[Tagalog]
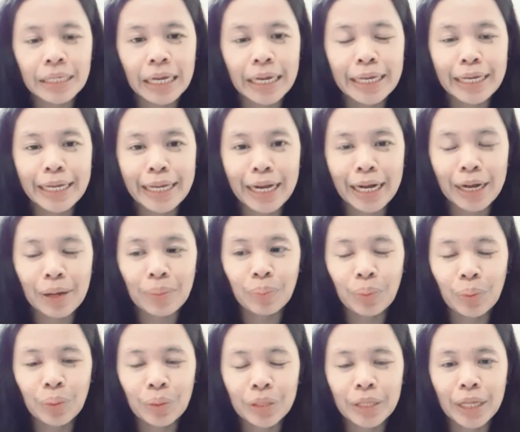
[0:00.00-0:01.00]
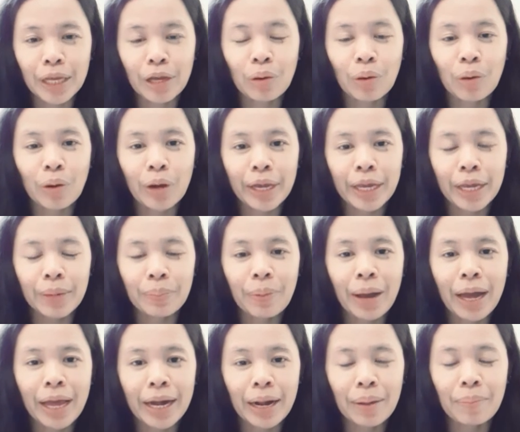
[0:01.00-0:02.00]
ikakabuti, okay,
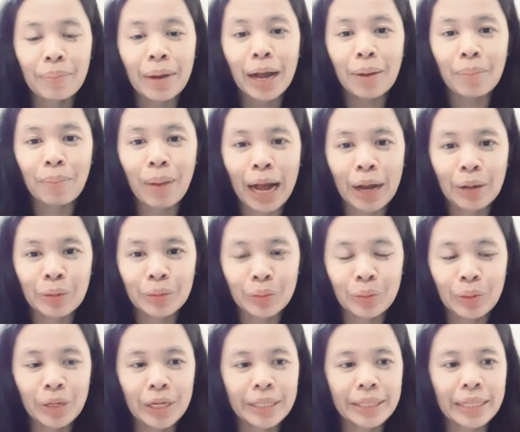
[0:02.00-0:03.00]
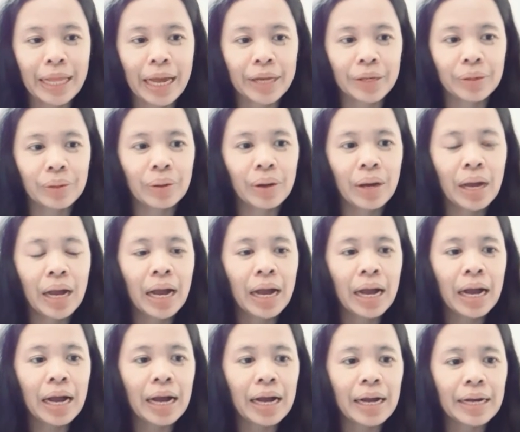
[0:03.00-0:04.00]
para makabangon ulit tayo.
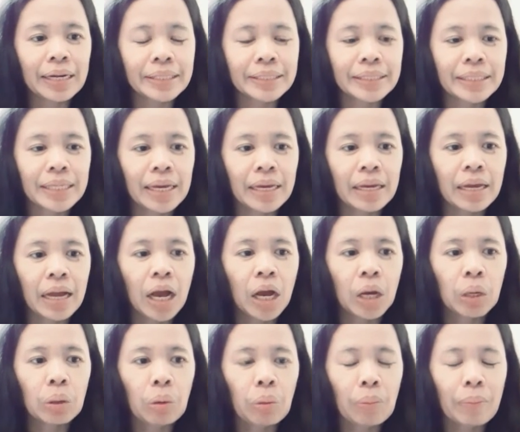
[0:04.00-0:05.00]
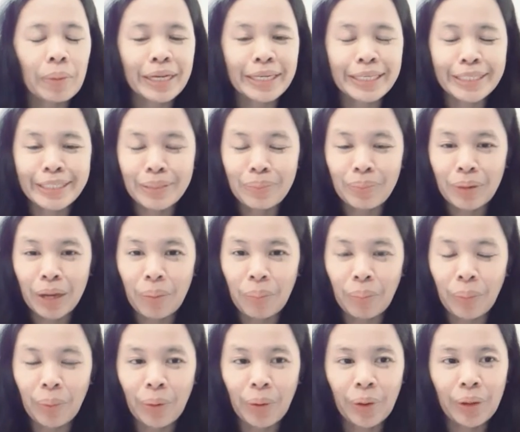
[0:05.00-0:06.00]
Uh, kasi kung mag-isip ka
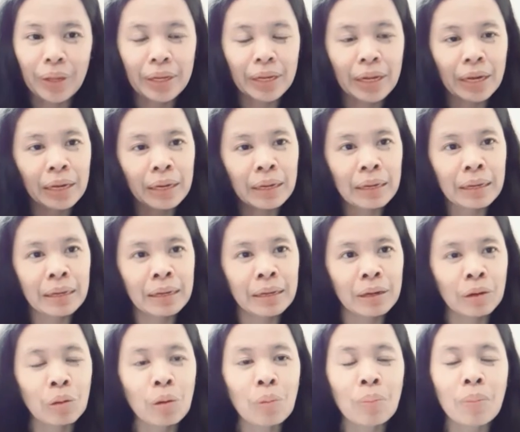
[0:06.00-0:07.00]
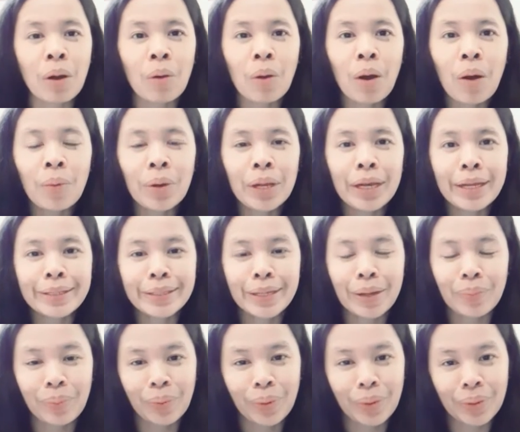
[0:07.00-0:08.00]
po ng, uh, kung mawawalan ka
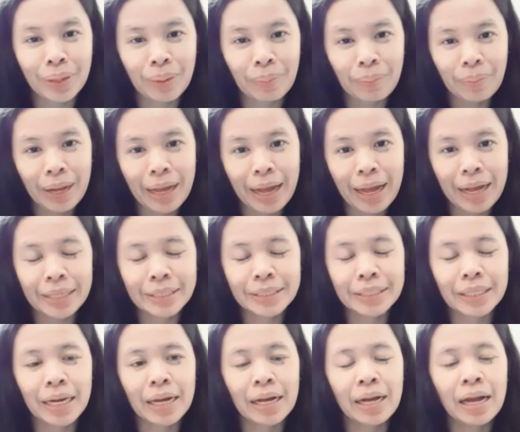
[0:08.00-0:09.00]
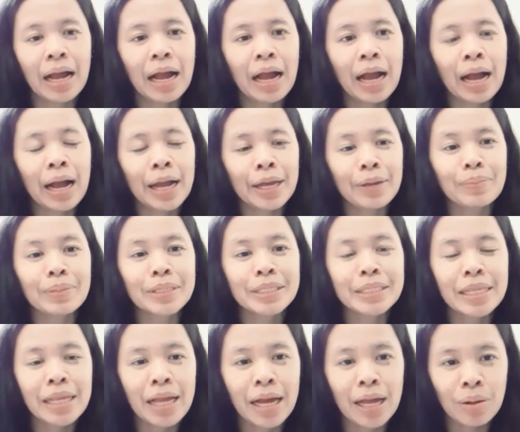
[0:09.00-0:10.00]
po ng pag-asa, ay mas
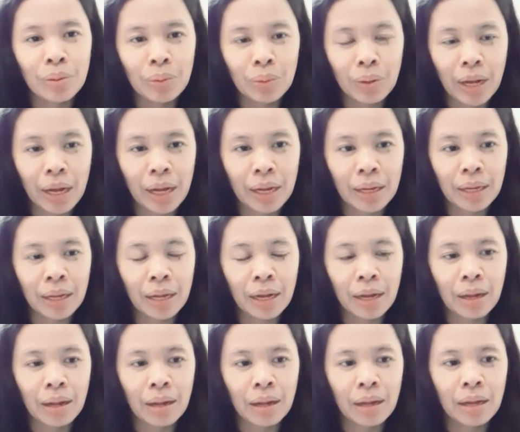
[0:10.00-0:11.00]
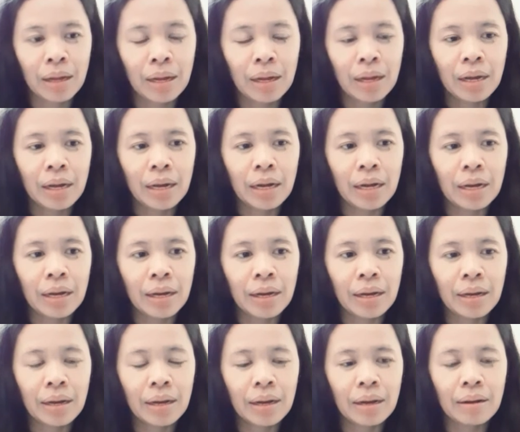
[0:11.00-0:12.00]
lalo kang uh,
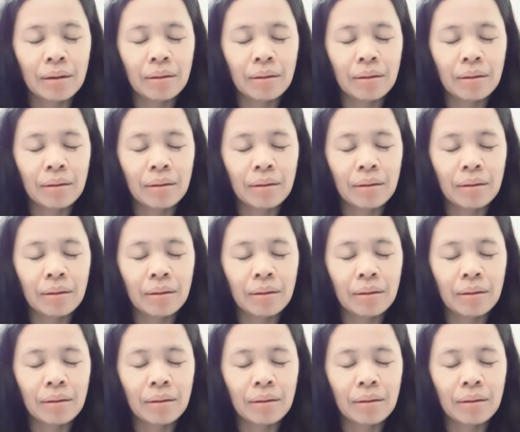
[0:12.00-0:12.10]
uh,